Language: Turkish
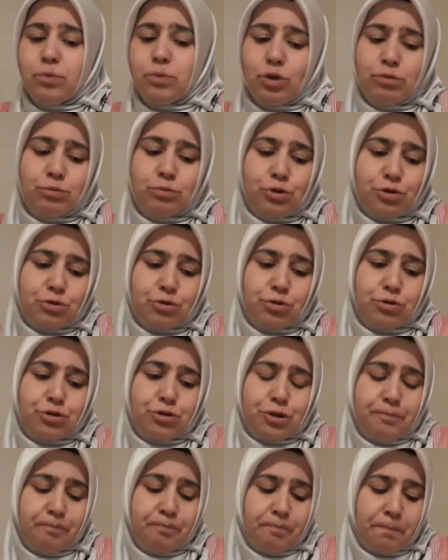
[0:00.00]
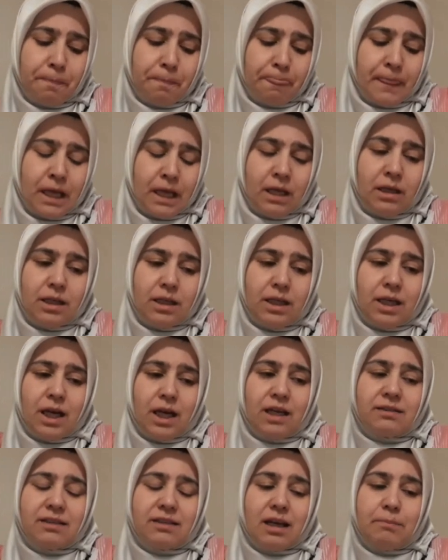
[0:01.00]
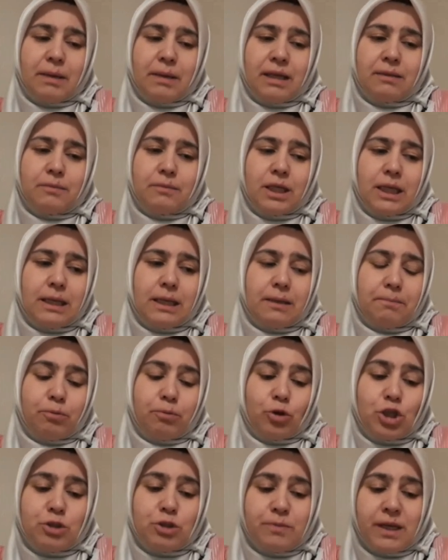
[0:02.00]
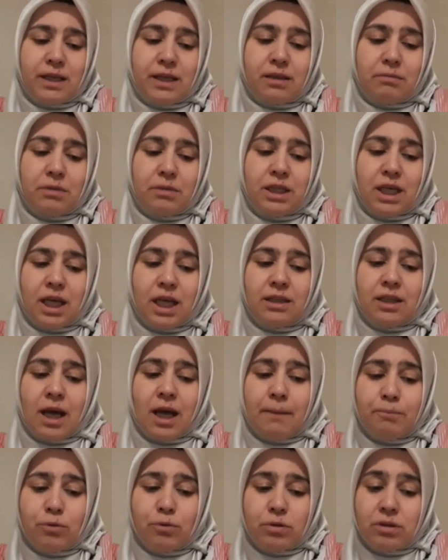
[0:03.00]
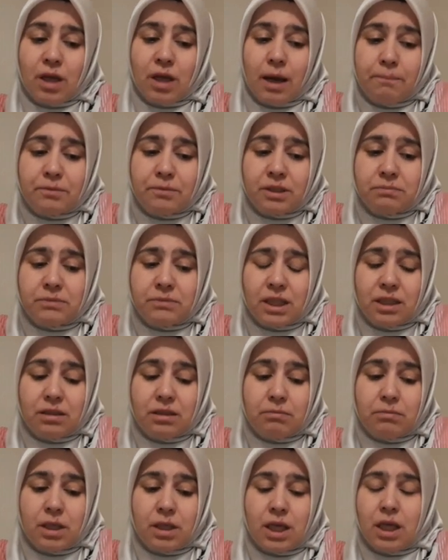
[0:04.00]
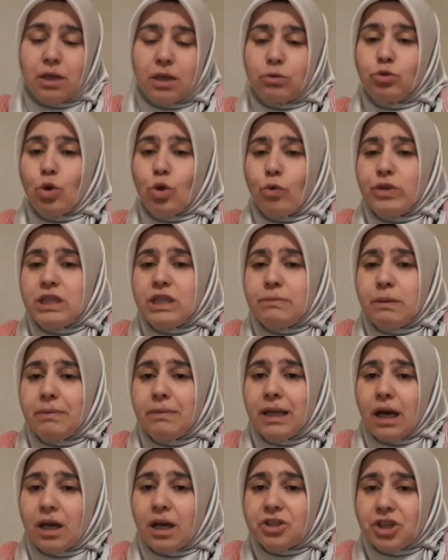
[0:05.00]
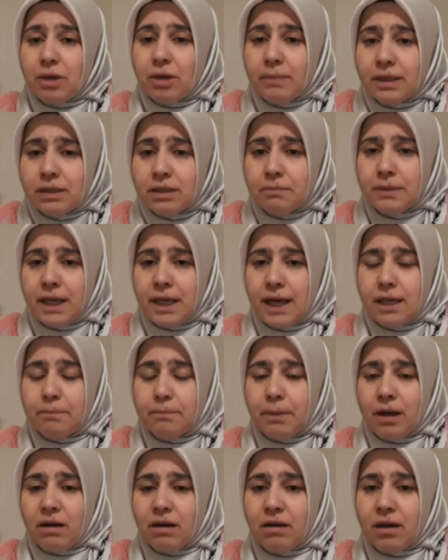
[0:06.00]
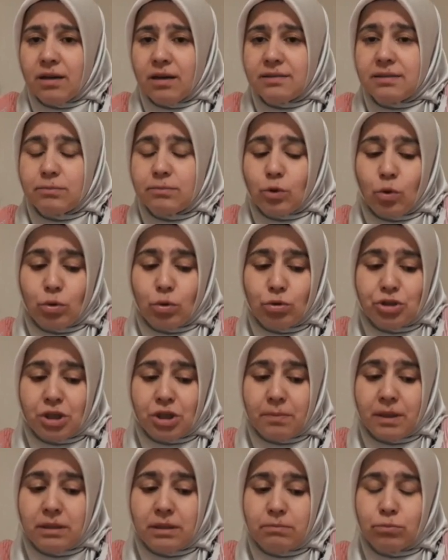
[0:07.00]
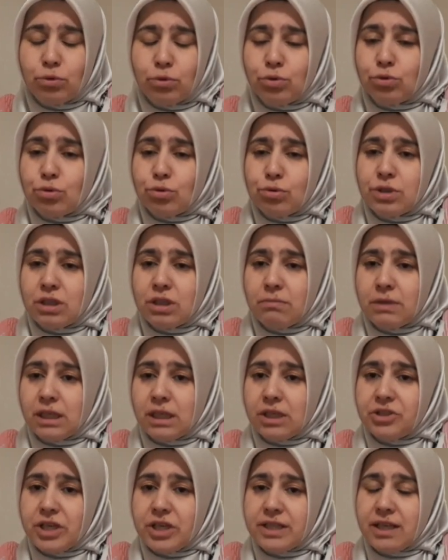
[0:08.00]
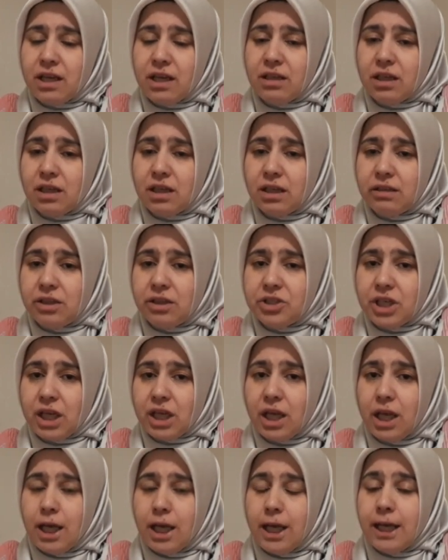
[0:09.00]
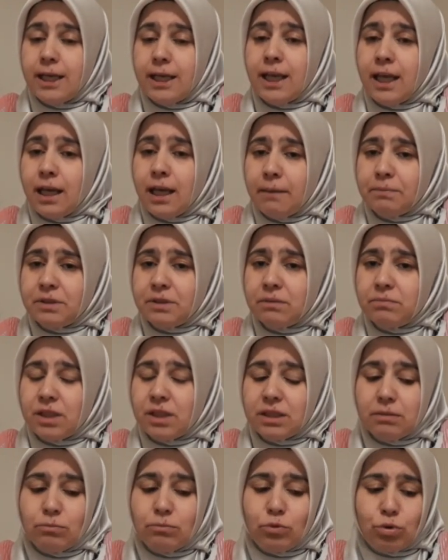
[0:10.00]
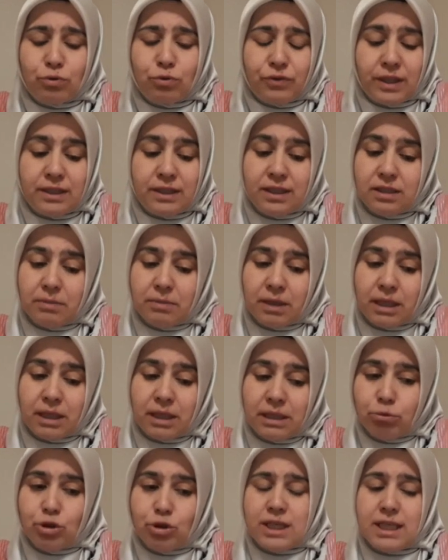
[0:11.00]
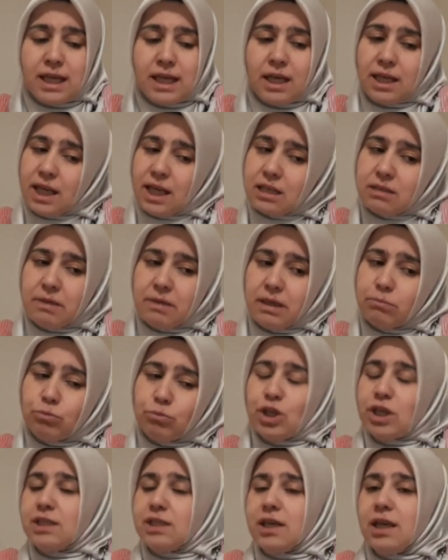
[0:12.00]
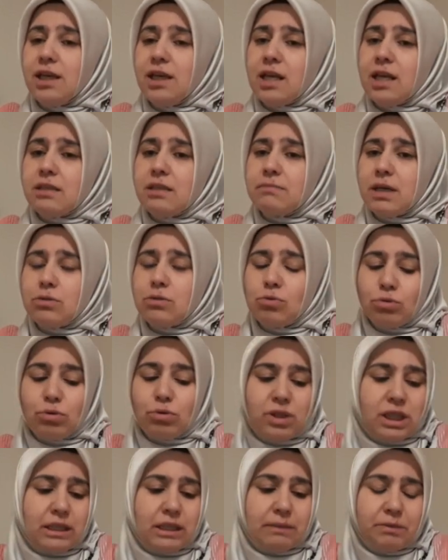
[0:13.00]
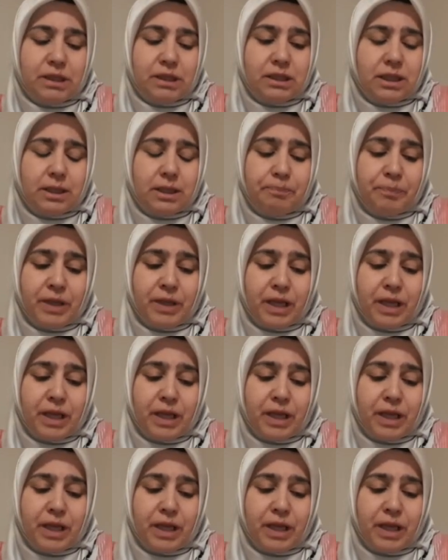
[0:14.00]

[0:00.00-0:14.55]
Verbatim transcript: buymuş suçum. E, hatta ben e, polis beye dedim ki yani ne, yapıyor, ne yaptım da dedim dövizimi bile açamadım yani pankartımı konuşamadım bu 320 lira cezayı hak edecek ne yaptım dedim lütfen dedim hani bu cezayı yazmayın bu cezayı yazmak zorundayım dedi.